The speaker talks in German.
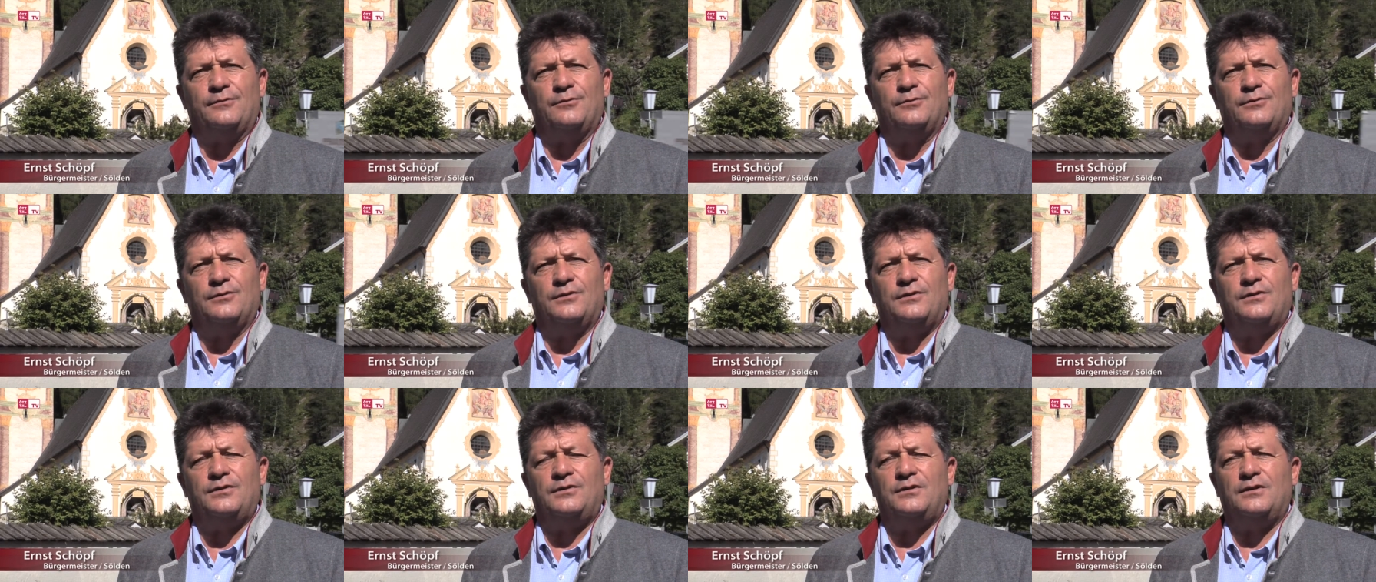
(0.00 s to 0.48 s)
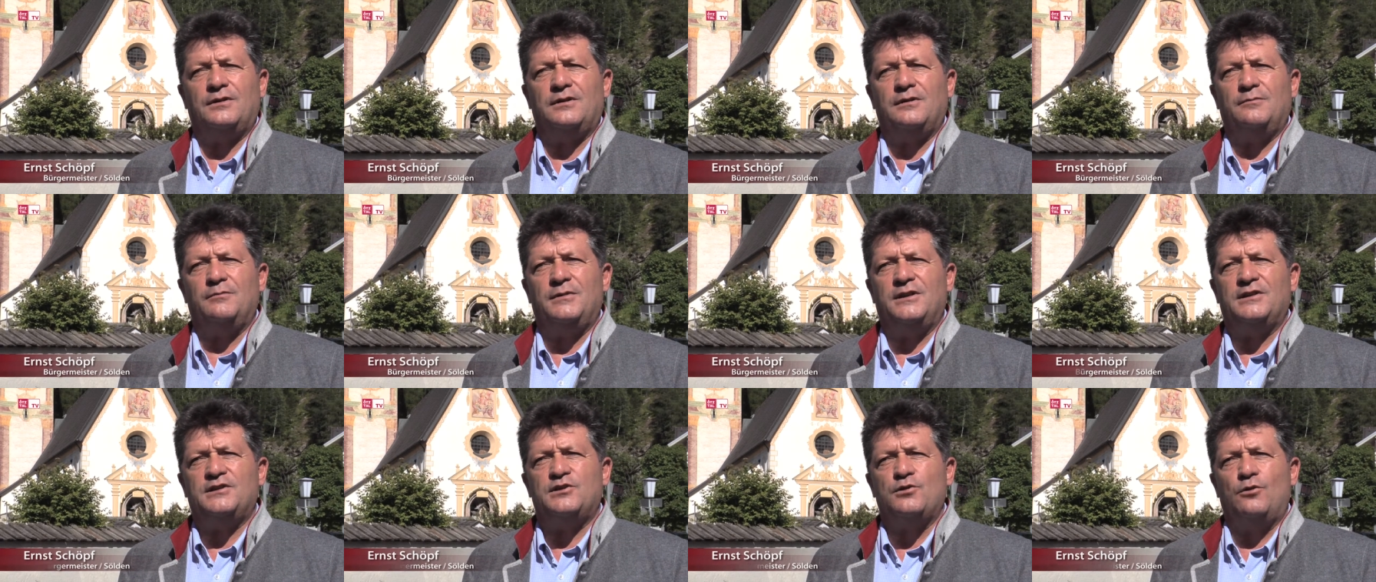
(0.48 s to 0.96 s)
Und äh,
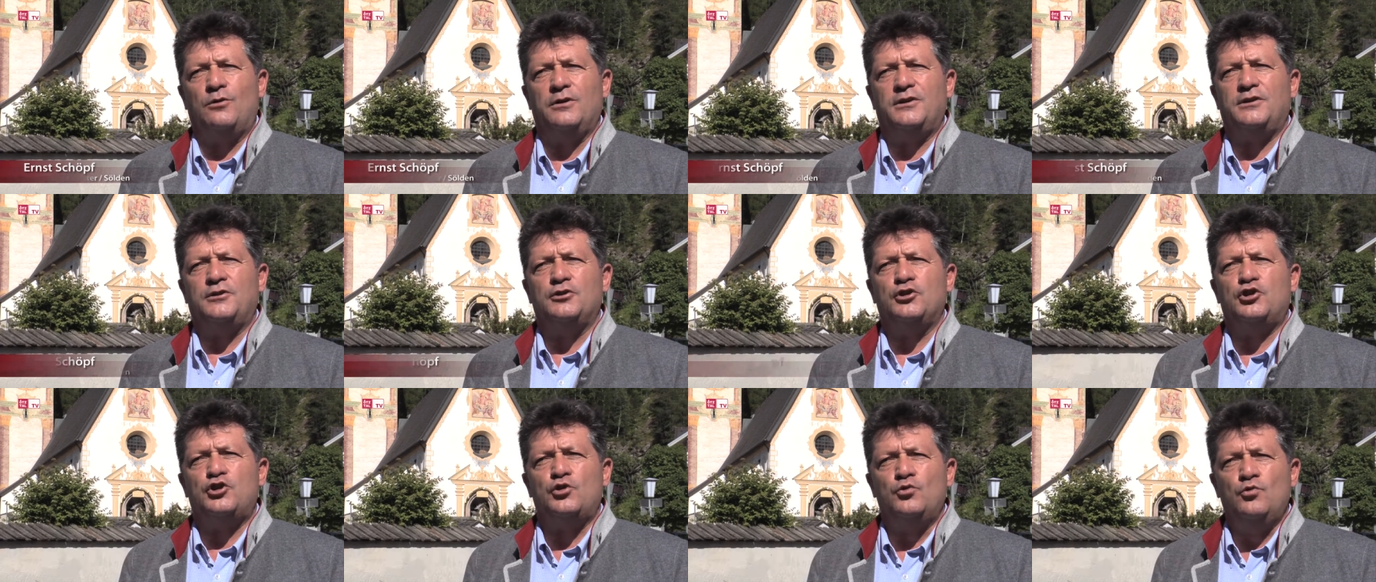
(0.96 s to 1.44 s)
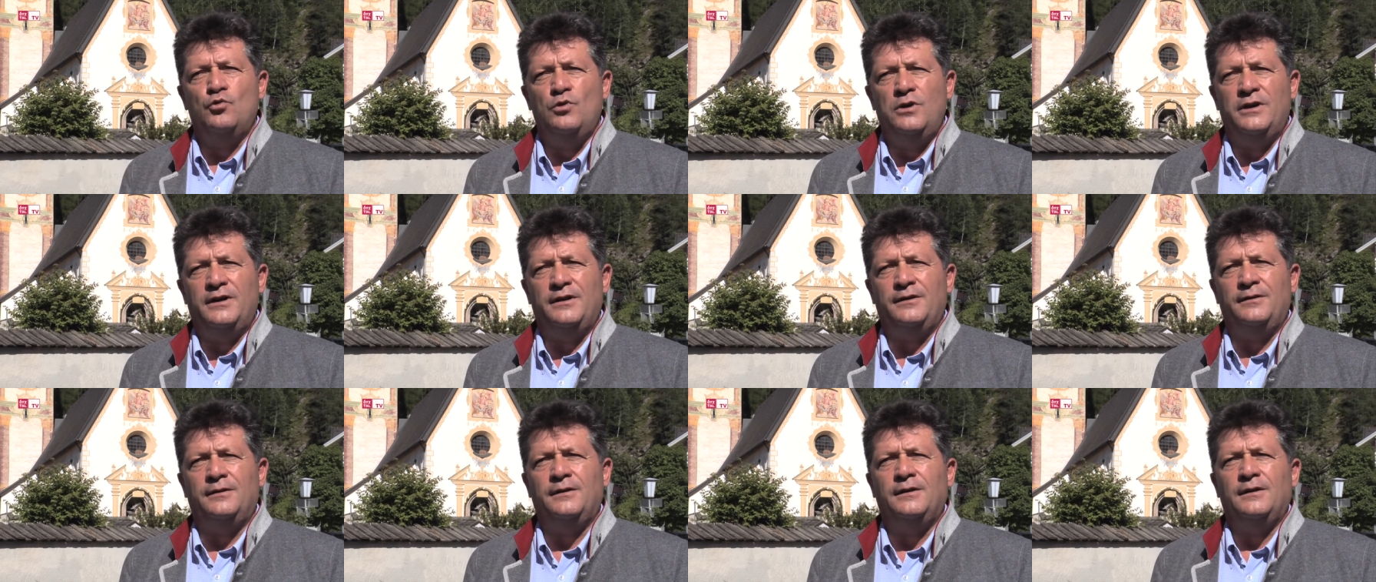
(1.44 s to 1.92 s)
mit solchen
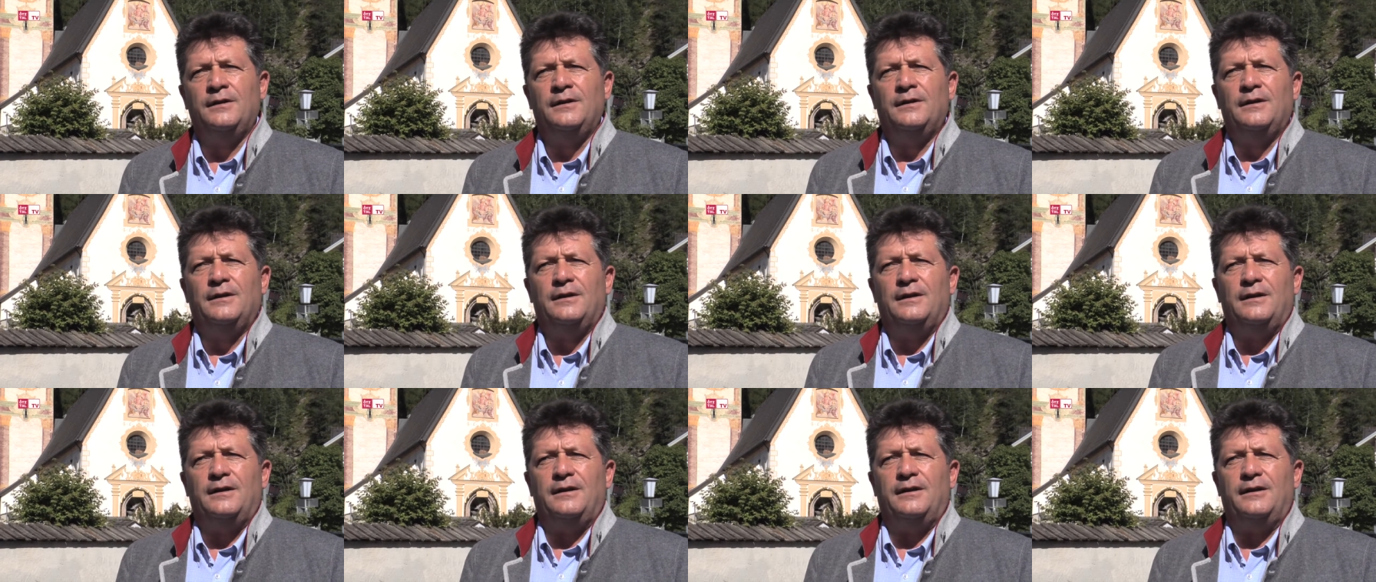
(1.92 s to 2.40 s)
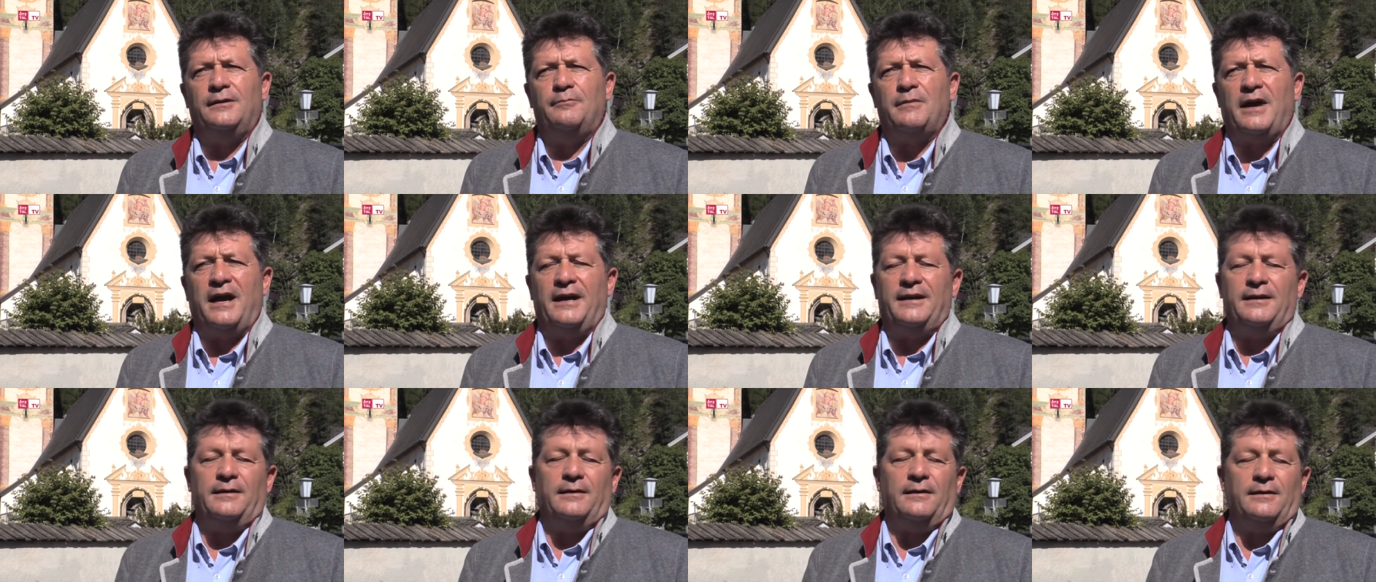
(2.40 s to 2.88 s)
Schulen, ich
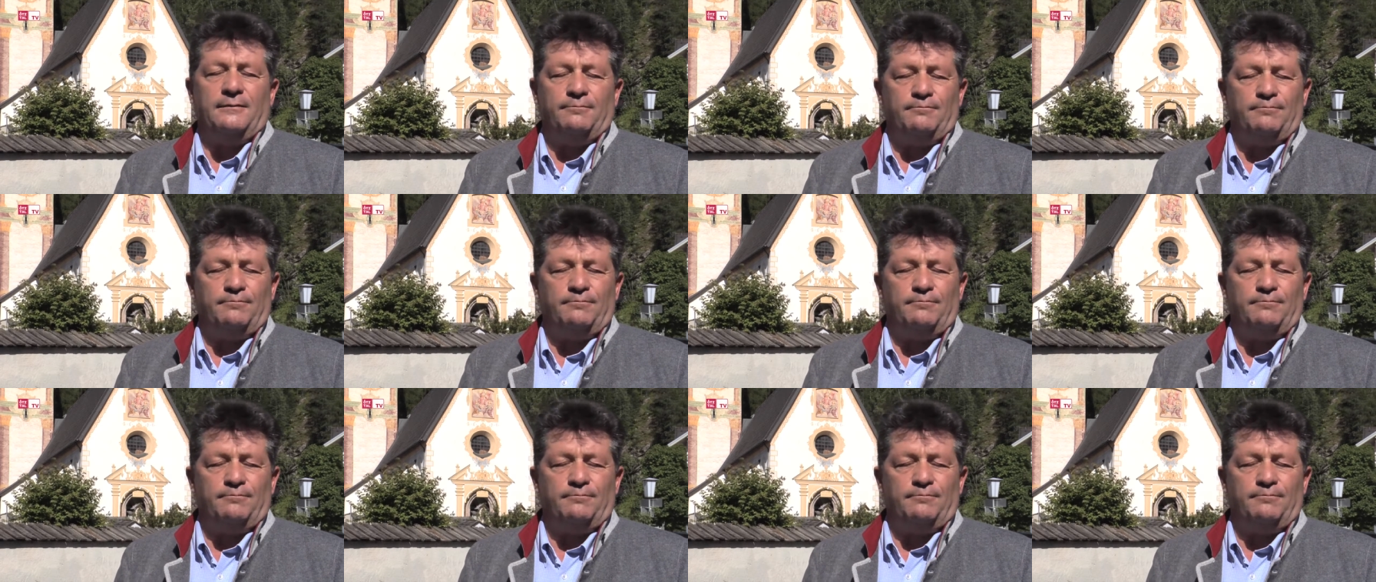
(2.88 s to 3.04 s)
meine,